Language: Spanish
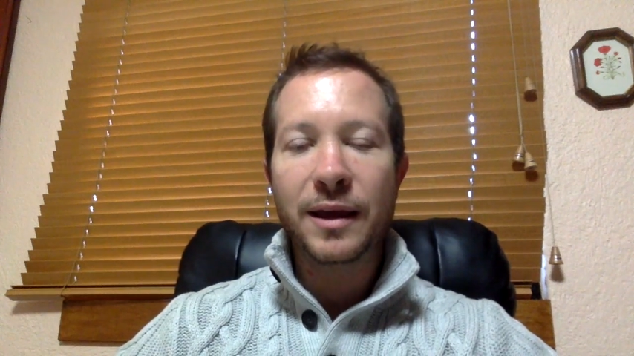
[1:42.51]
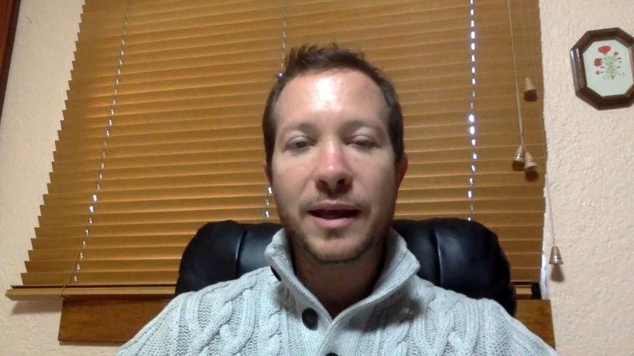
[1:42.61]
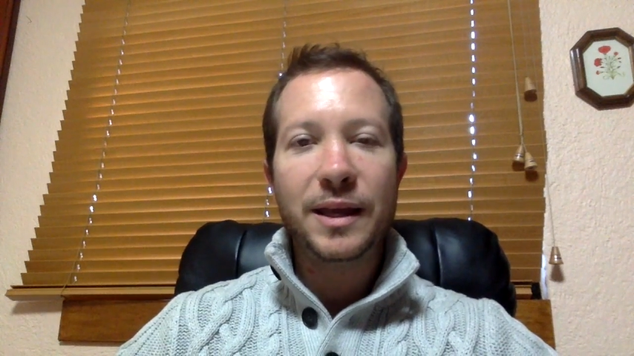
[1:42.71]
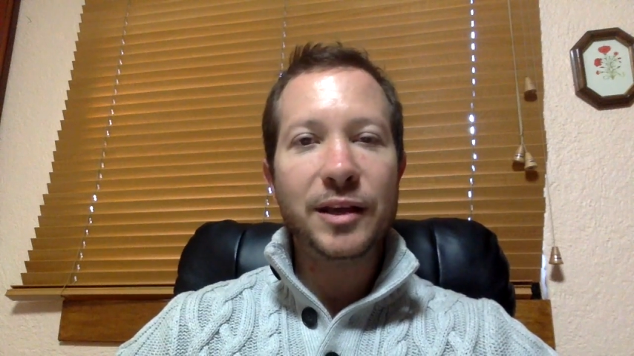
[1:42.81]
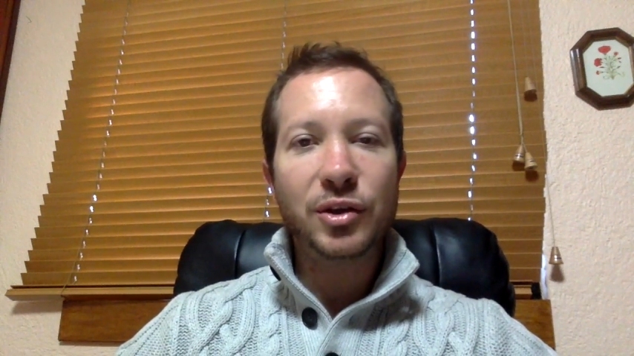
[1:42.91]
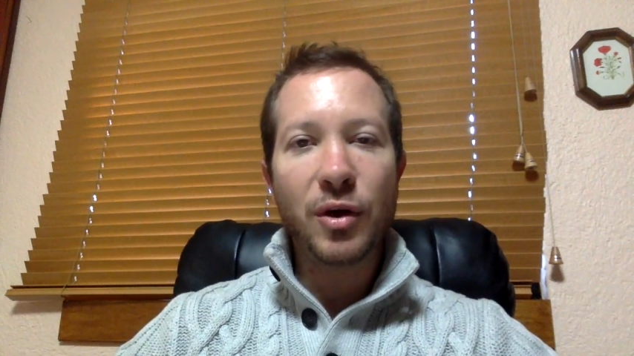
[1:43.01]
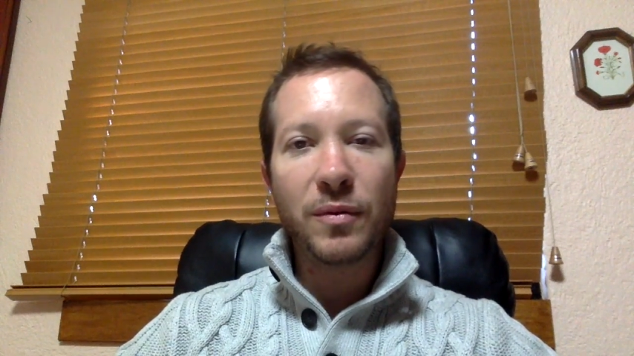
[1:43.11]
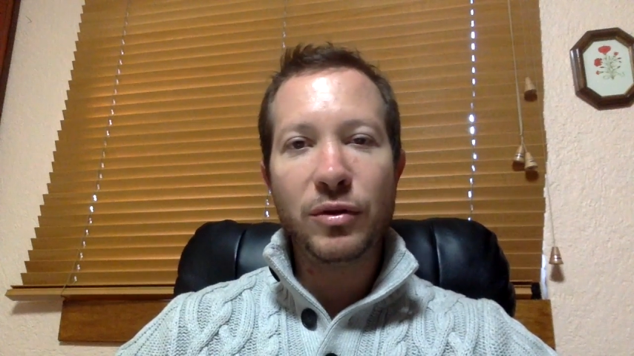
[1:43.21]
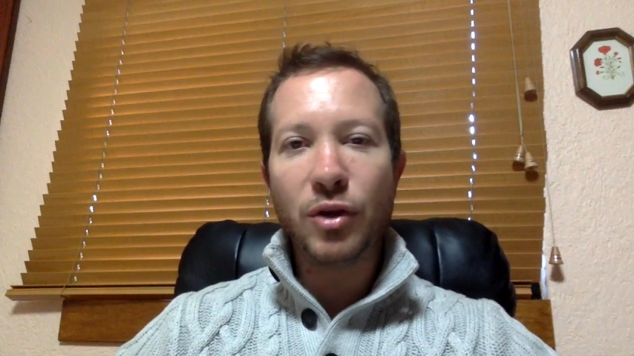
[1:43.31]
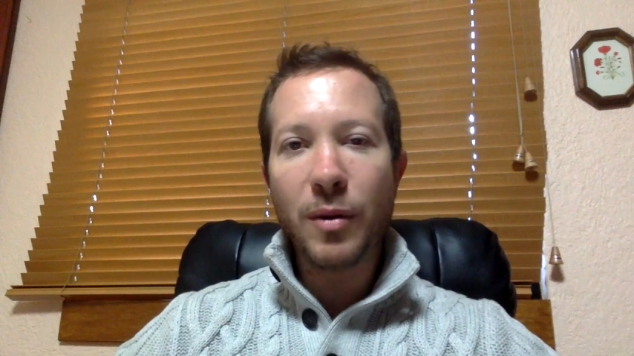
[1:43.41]
y eso
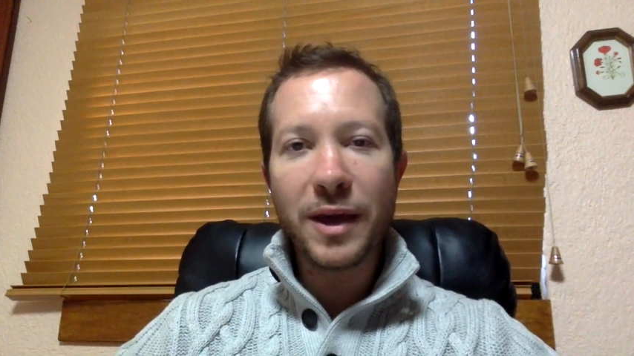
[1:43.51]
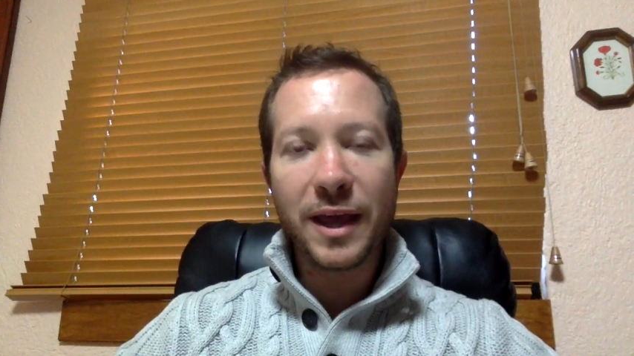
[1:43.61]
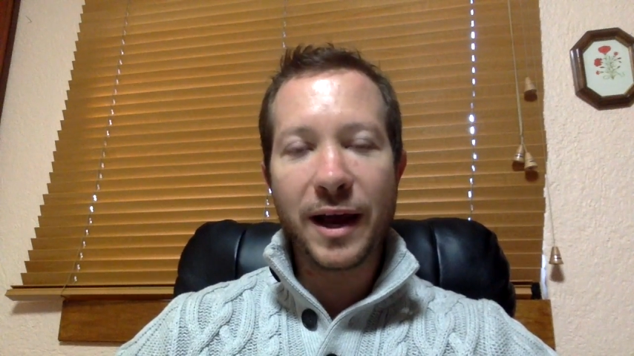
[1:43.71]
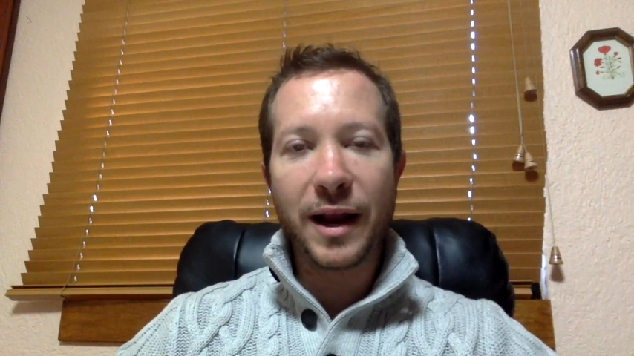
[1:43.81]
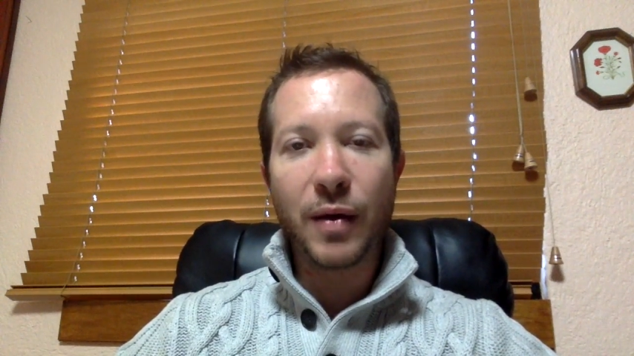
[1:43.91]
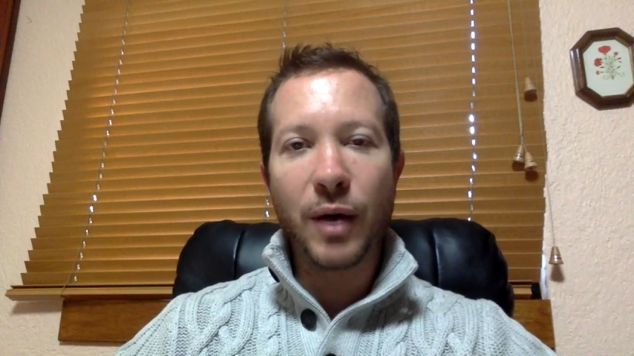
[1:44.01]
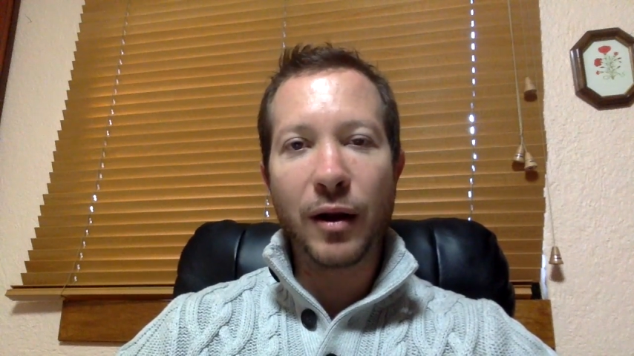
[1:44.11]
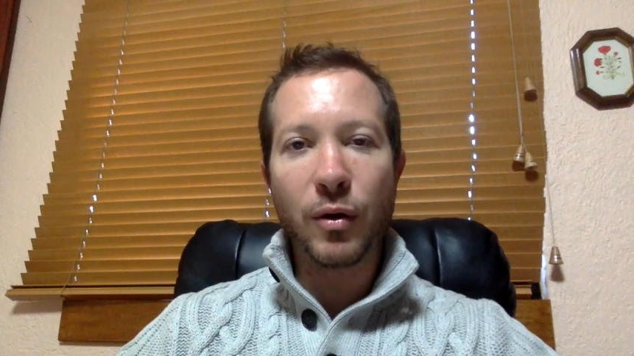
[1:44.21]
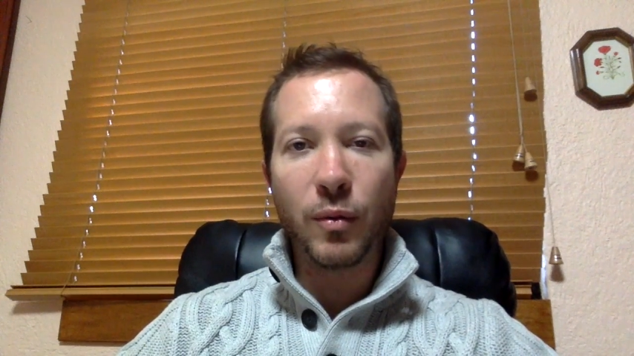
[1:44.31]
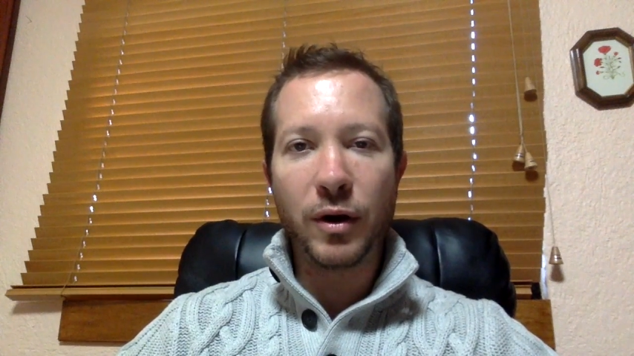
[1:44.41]
no va a llegar a
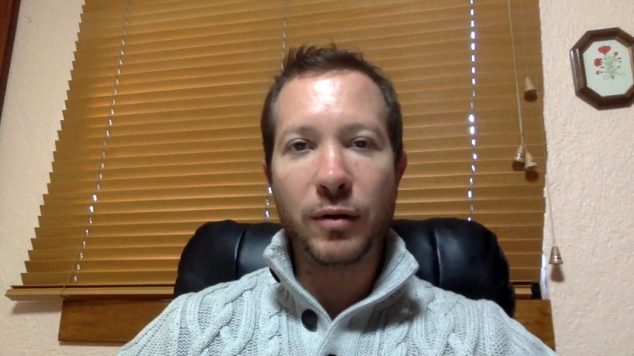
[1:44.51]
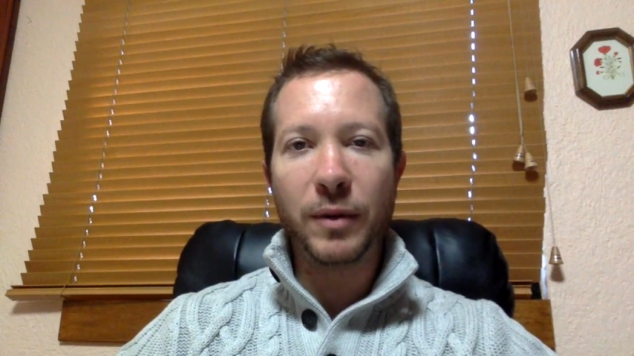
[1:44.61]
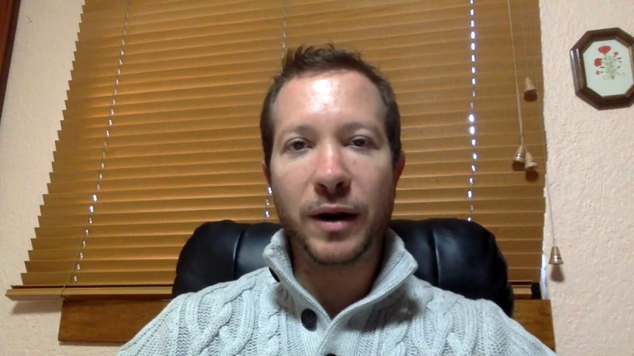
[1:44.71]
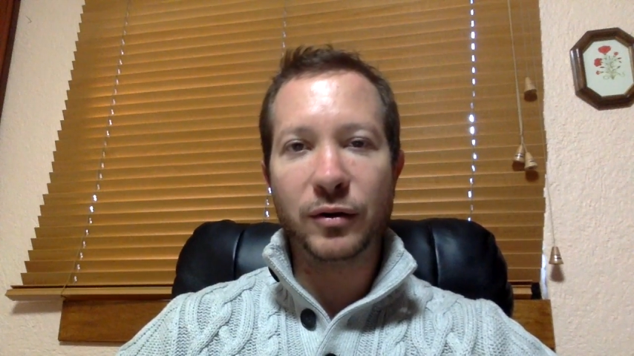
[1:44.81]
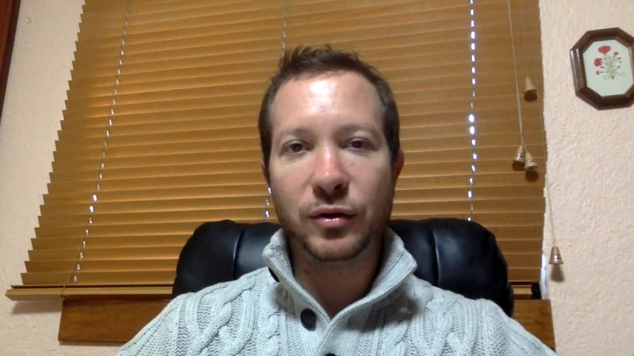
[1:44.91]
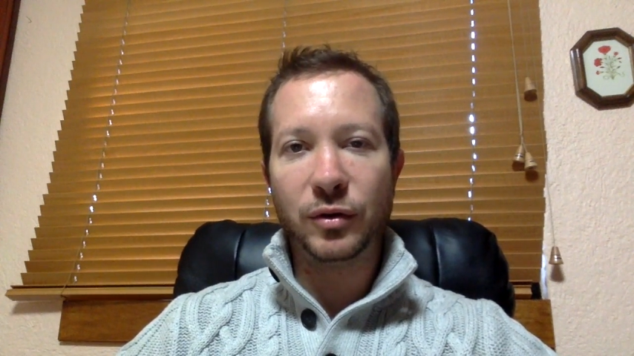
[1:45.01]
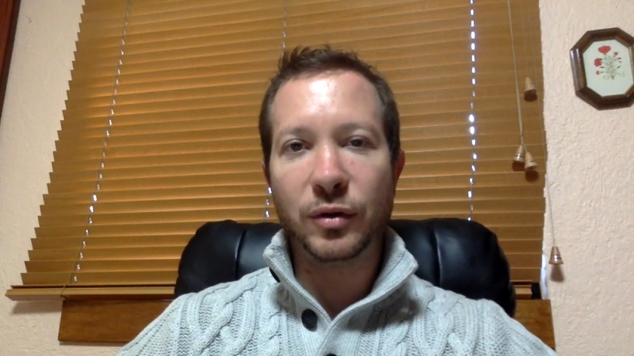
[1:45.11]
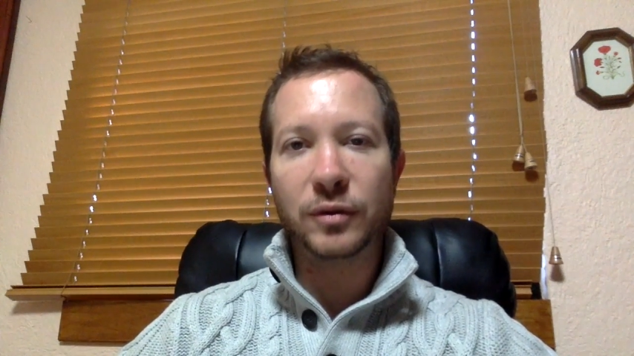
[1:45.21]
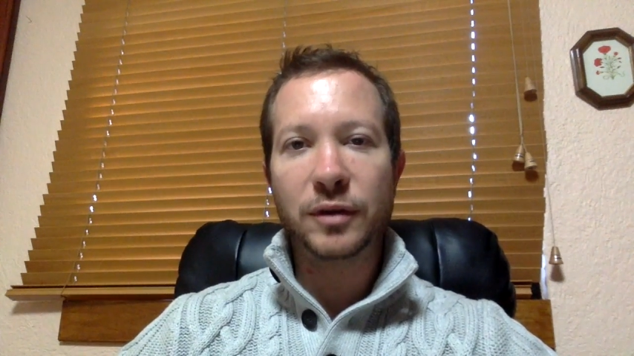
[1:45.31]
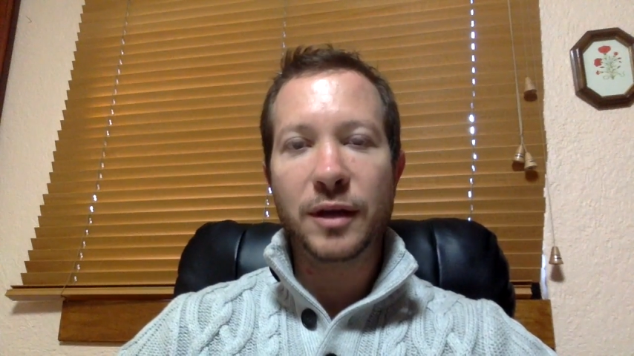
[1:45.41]
algo bueno para
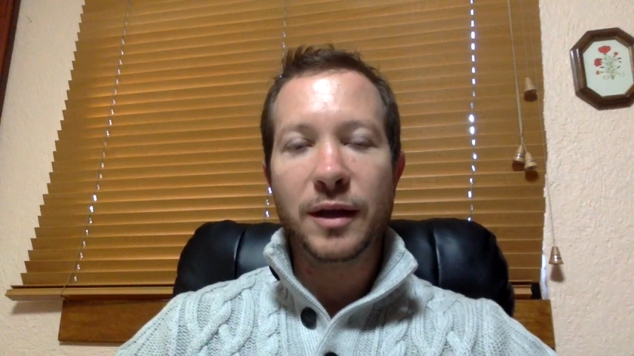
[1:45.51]
nosotros,